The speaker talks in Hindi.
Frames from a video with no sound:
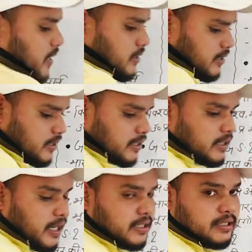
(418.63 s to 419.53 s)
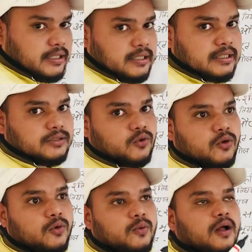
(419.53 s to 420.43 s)
भारत यानी कि जो
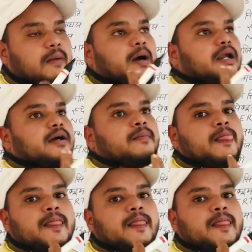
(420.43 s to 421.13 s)
हमारा